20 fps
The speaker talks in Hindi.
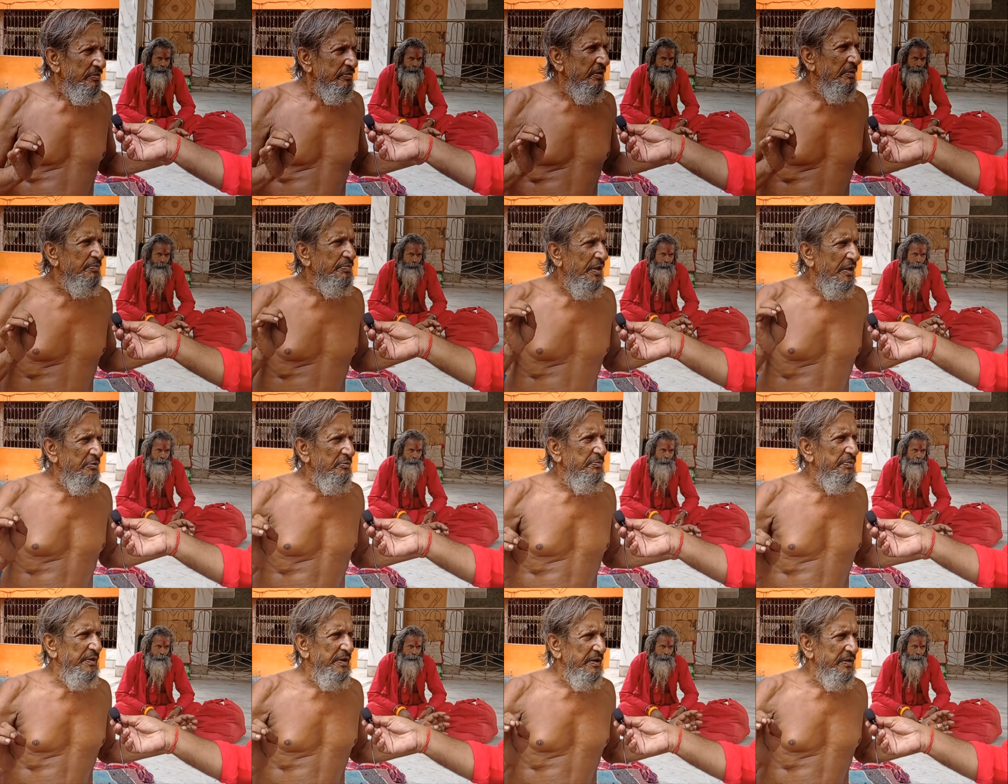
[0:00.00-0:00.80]
जब
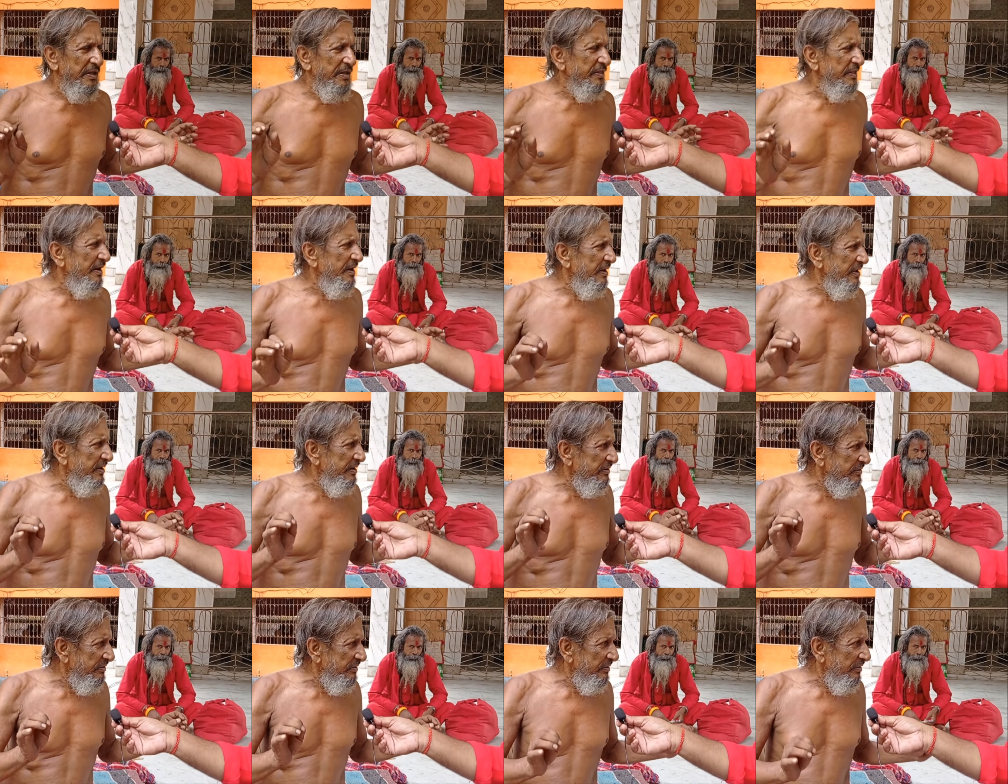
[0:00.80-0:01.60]
दारू पी के जाता है
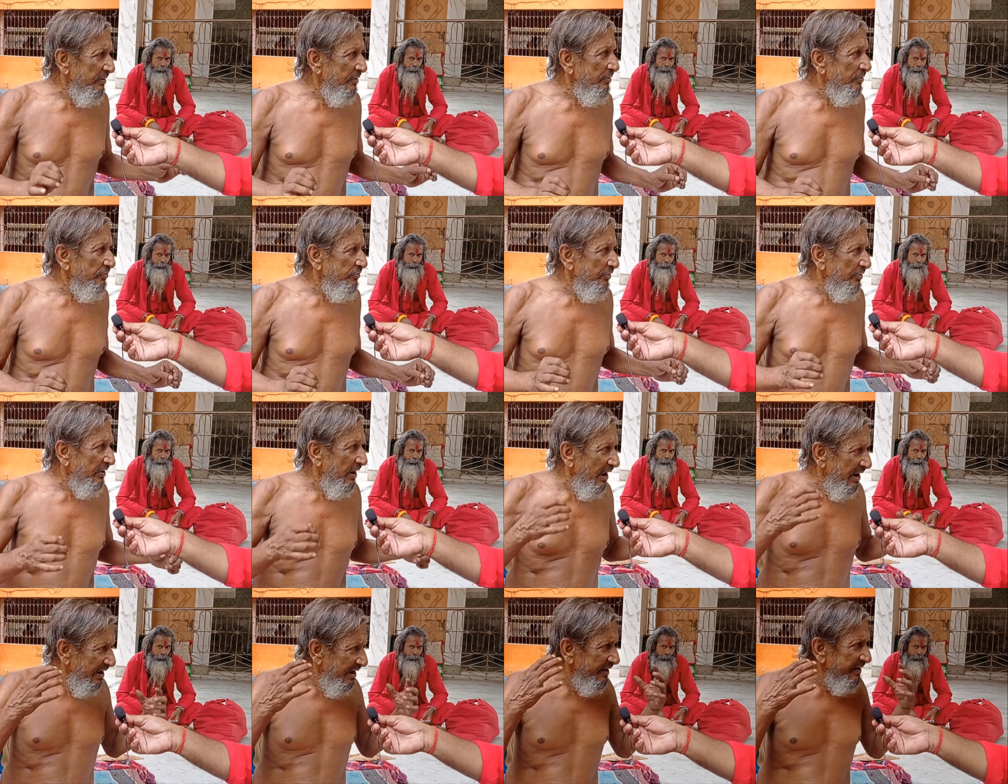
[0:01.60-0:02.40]
लेकिन जो
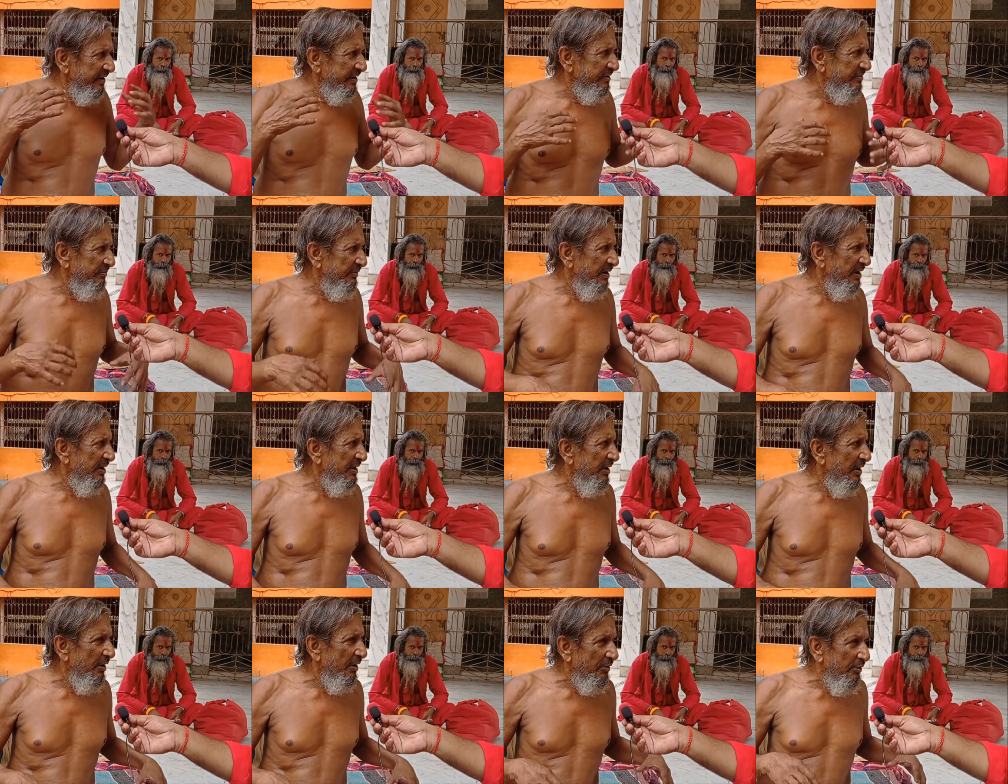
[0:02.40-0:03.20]
काला ड्रेस वाला
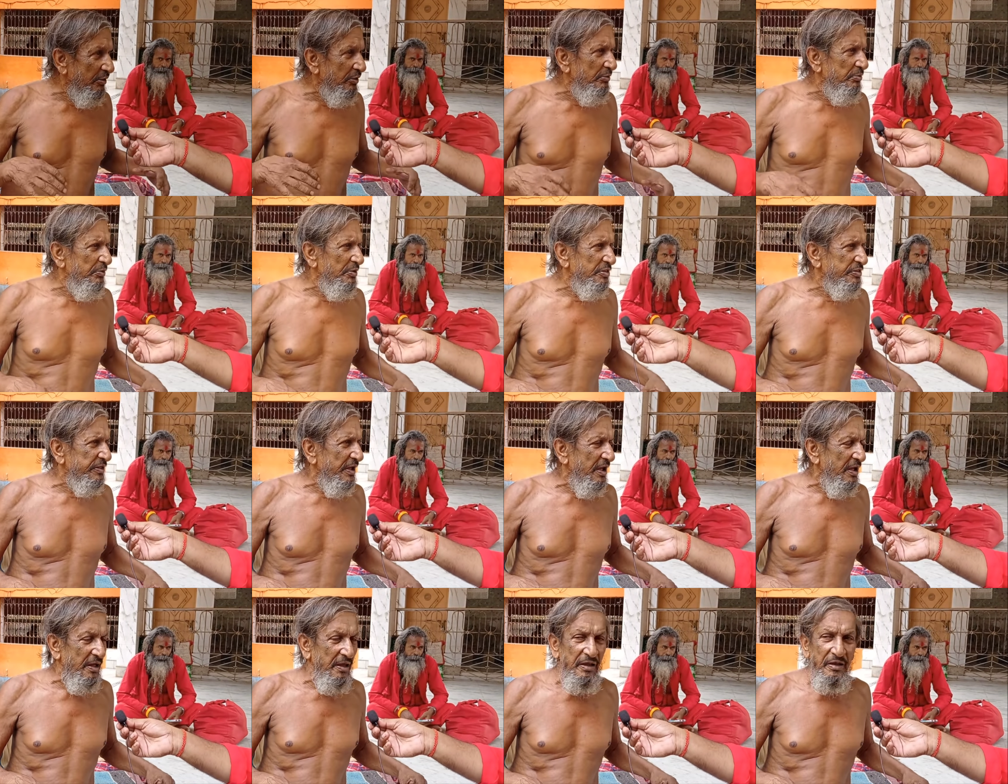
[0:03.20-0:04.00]
है अघोर
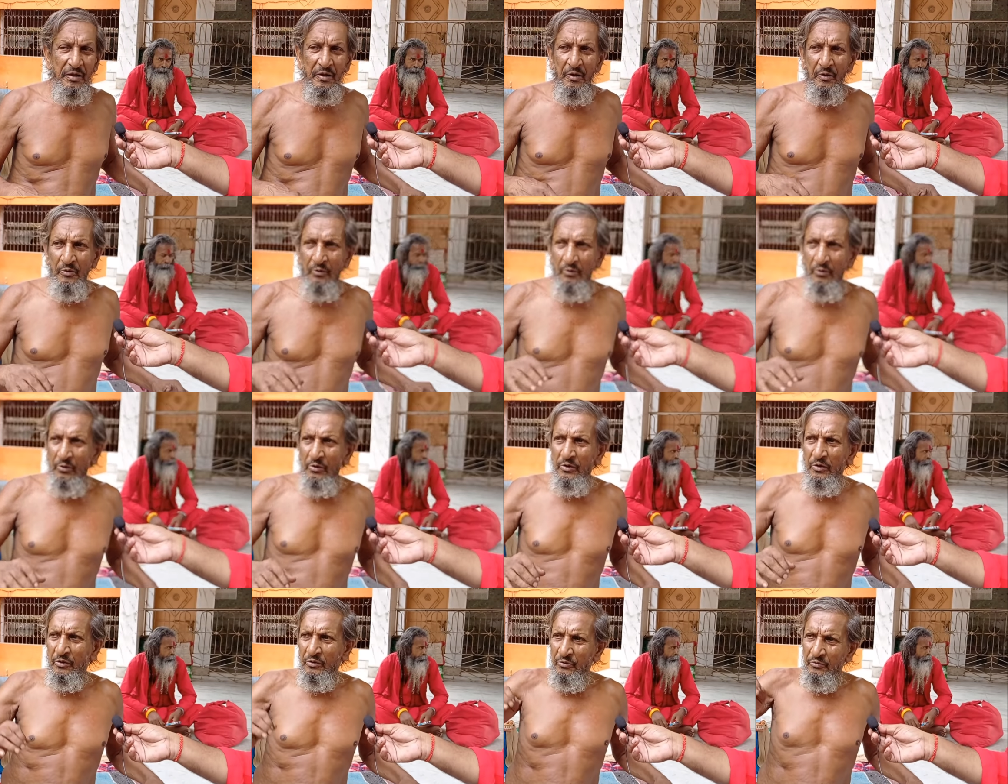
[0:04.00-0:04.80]
बोलता है
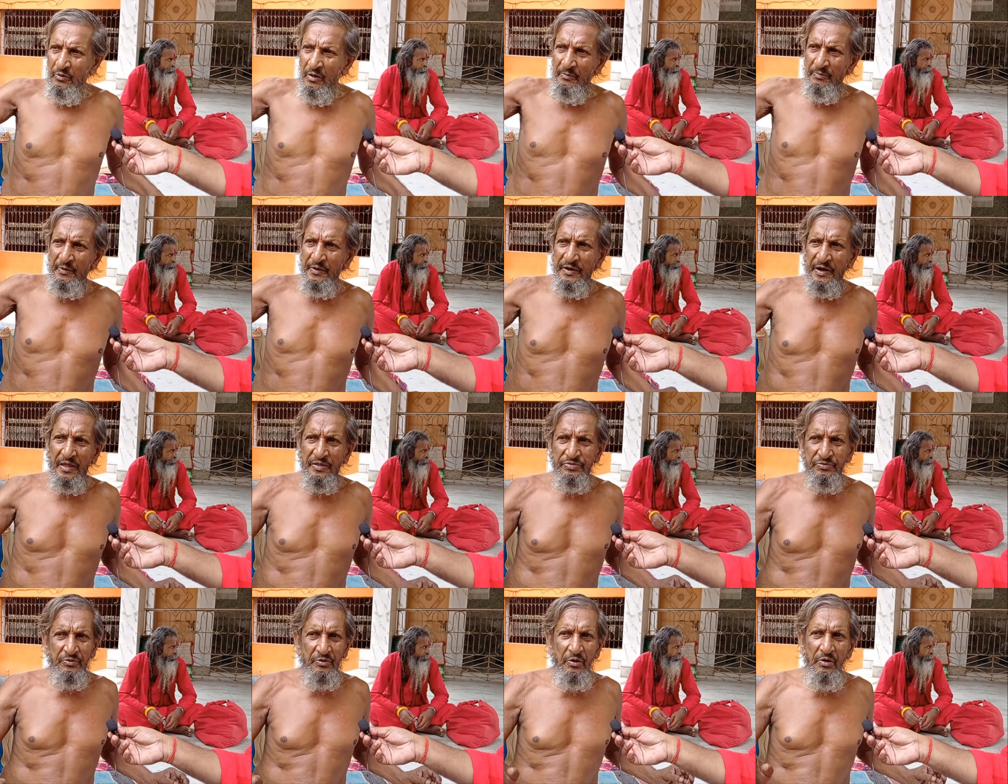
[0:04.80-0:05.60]
वो लोग हुआ पर
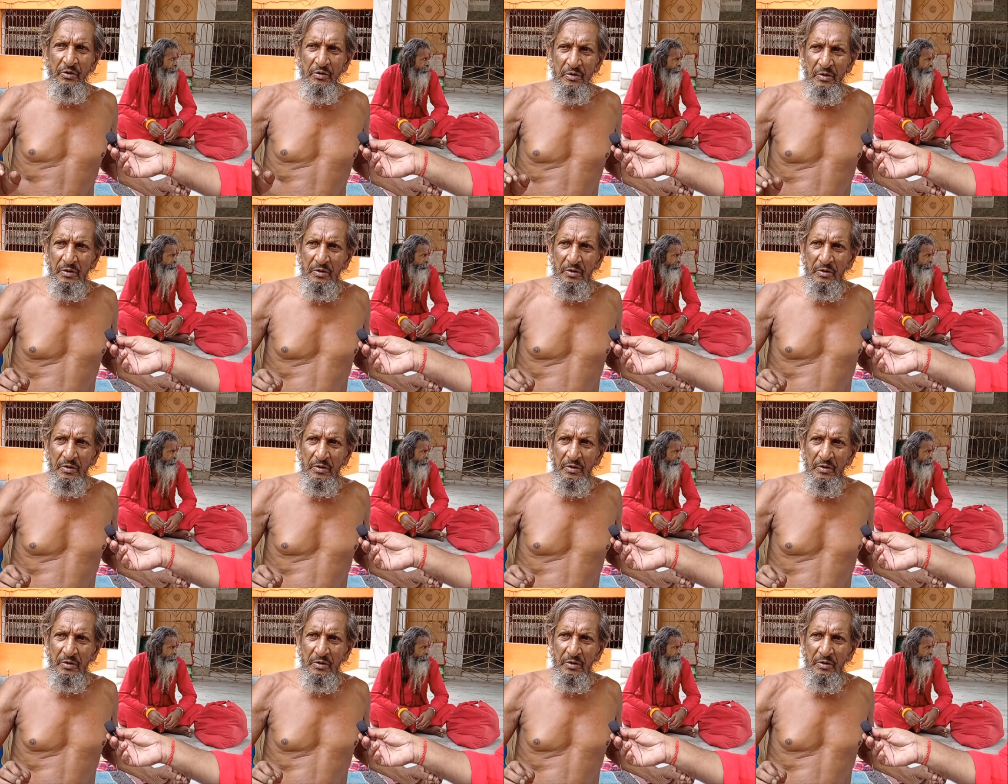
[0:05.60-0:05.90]
रात को